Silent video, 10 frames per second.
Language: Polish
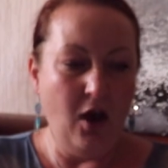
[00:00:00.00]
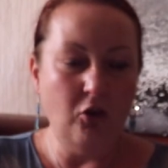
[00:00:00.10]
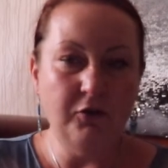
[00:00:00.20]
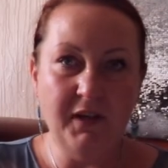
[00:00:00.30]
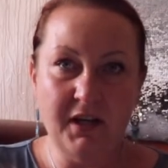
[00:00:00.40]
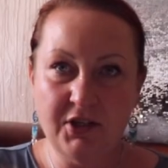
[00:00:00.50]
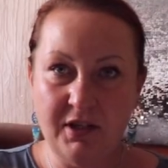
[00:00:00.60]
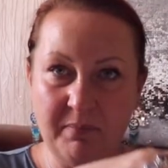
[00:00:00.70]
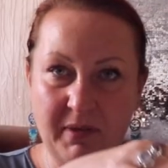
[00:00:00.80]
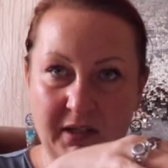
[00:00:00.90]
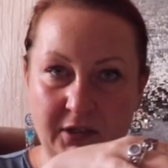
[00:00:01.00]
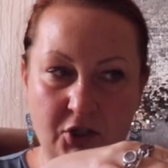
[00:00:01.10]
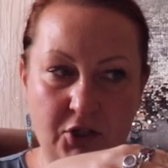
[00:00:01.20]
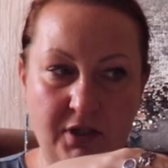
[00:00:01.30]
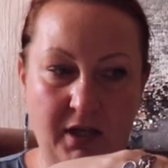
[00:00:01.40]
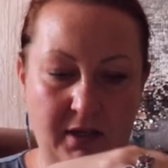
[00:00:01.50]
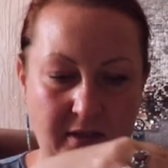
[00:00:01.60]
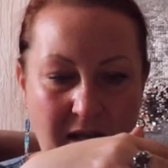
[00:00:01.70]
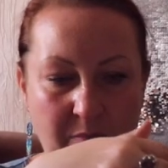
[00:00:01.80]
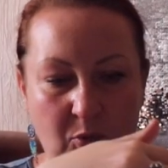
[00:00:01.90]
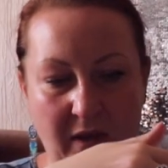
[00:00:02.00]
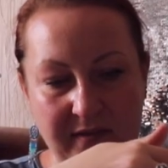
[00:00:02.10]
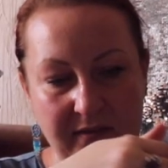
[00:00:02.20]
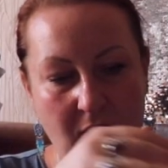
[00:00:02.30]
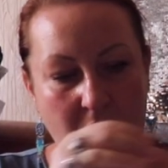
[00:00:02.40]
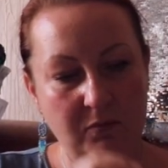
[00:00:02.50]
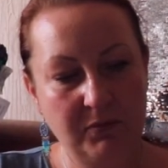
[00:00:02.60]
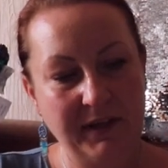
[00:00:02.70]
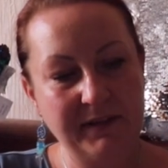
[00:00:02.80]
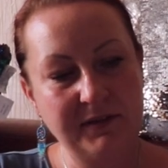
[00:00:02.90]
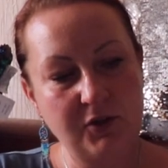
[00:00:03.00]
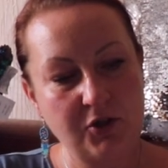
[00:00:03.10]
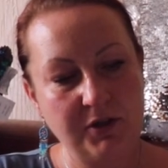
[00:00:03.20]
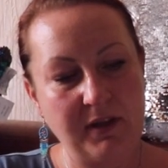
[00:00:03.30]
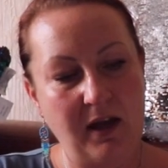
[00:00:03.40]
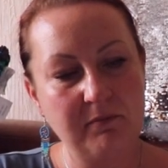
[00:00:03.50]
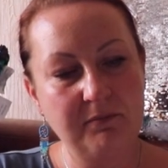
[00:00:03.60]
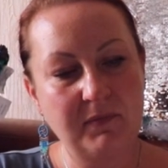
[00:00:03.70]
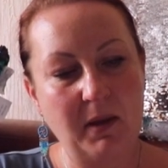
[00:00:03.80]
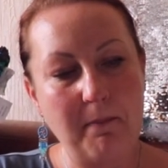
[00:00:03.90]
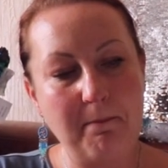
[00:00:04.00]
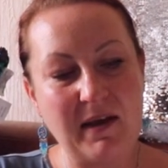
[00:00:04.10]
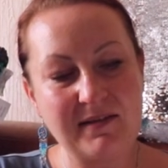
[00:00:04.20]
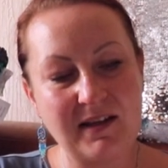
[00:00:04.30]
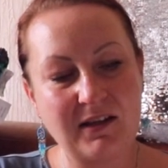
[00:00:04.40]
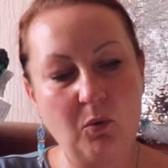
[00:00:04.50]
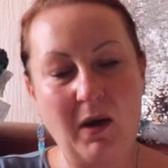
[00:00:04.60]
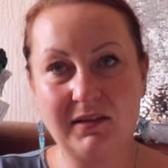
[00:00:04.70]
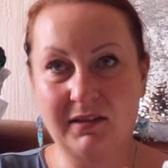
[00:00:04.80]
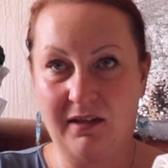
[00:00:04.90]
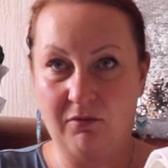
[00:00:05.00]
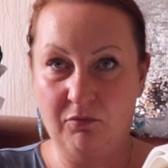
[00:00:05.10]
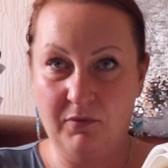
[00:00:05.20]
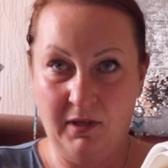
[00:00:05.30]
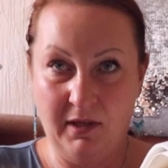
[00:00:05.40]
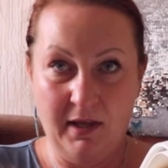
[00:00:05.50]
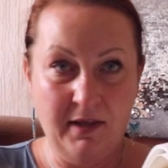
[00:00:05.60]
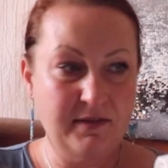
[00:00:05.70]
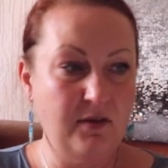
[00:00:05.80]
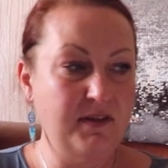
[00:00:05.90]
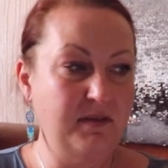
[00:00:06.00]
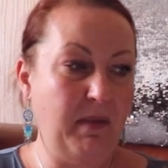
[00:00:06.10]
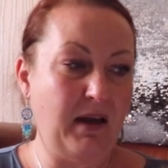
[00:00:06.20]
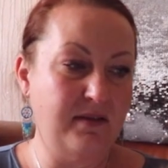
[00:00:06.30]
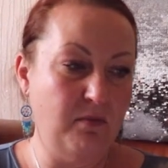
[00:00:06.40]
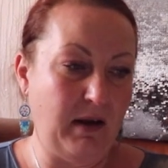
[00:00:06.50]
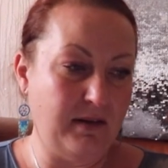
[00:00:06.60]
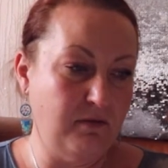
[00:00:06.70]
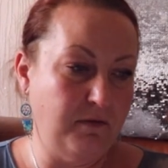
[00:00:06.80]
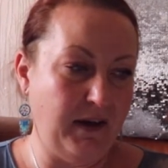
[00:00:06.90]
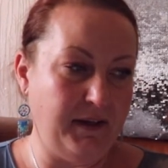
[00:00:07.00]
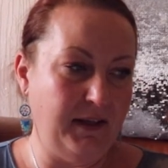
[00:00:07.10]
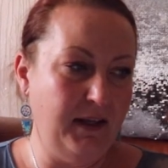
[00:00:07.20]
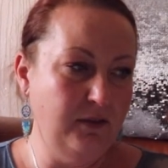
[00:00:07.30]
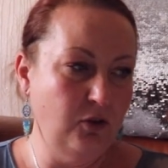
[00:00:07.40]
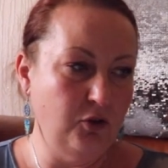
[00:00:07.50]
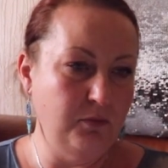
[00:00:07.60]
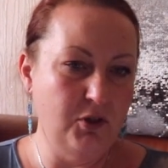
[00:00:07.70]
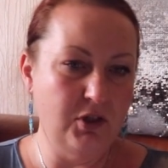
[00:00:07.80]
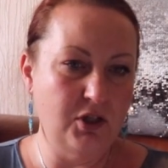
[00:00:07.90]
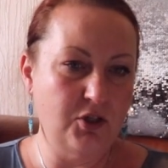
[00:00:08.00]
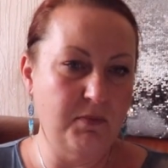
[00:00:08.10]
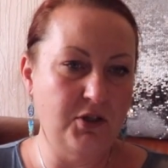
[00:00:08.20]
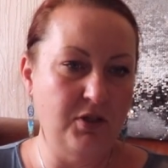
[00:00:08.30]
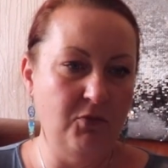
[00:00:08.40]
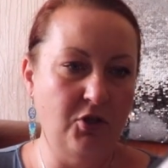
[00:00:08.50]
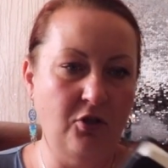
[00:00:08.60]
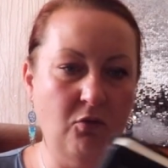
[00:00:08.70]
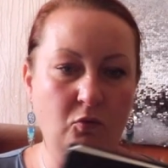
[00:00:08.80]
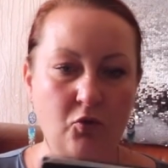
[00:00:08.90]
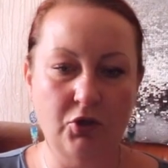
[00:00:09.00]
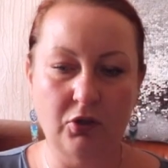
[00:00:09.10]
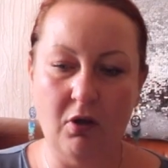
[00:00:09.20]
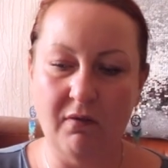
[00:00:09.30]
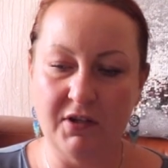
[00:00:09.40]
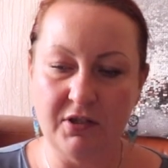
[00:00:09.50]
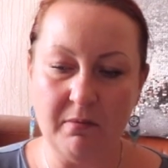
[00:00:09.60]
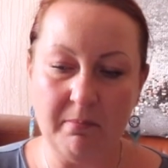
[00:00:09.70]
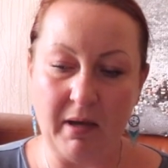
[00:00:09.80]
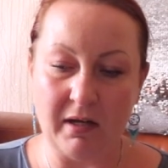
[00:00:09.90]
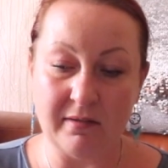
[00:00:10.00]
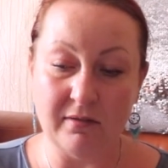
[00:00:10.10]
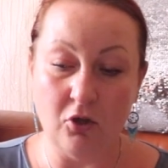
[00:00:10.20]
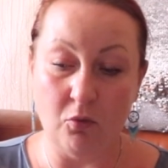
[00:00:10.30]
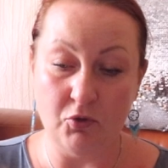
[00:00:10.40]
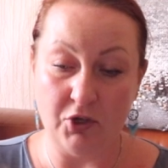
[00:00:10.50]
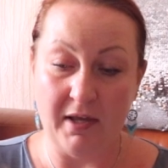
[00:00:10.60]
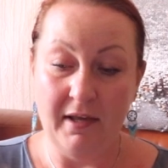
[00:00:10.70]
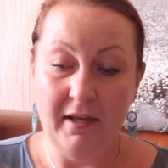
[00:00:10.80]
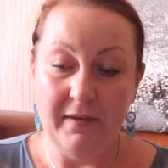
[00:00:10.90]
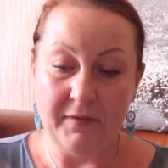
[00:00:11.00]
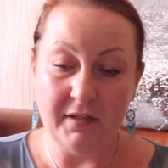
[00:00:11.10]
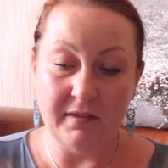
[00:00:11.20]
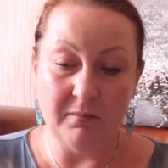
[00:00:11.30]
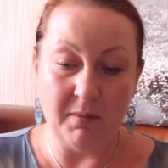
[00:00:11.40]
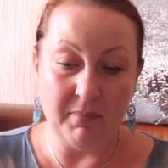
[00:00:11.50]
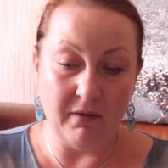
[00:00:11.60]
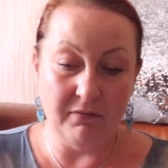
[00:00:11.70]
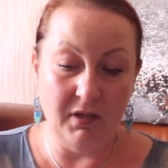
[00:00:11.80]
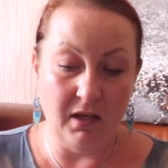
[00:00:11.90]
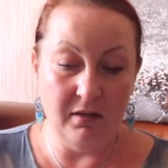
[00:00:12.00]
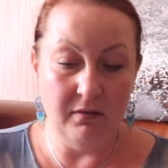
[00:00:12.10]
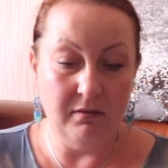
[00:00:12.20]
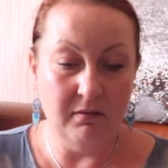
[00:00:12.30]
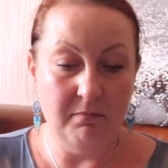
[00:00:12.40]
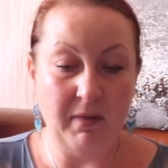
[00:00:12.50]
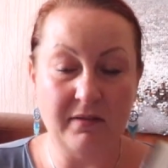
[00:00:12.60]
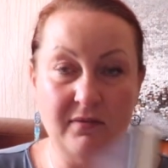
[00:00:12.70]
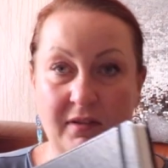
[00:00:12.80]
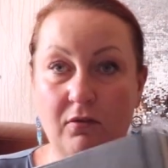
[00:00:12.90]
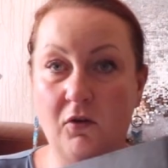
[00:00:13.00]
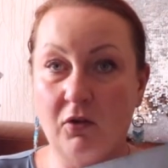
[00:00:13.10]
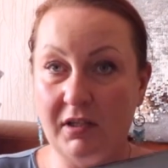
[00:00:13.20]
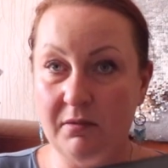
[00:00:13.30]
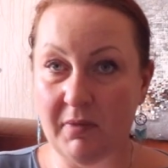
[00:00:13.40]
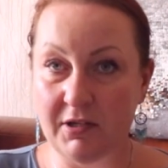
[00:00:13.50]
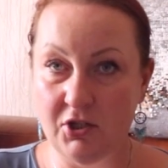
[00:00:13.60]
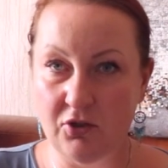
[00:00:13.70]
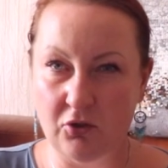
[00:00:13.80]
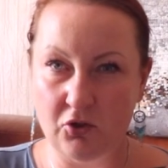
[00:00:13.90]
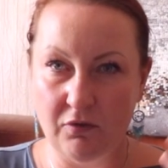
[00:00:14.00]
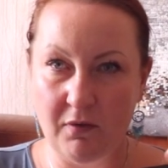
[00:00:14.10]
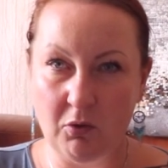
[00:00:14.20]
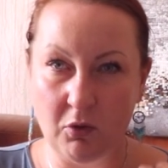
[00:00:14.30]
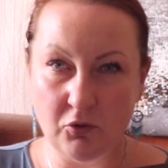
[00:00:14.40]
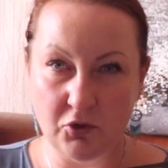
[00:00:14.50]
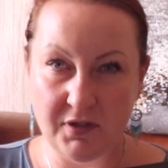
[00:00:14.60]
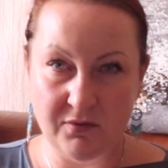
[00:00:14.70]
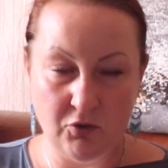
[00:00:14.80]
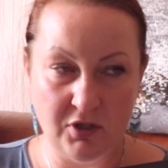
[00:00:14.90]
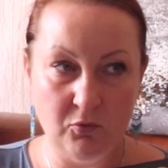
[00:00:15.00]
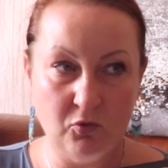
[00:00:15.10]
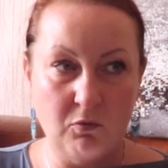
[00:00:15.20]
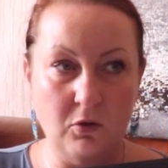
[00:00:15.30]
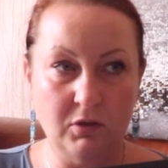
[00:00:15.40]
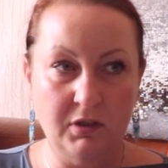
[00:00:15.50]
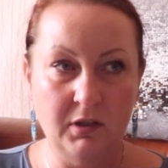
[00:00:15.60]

Otwiera się praktycznie na płasko, jest szyta, ma zakładkę, co jest bardzo, bardzo fajne. No i myślę, że będzie mi się ją użytkować bardzo dobrze. Jestem naprawdę bardzo zadowolona, tym bardziej, że to kosztowało około 37 zł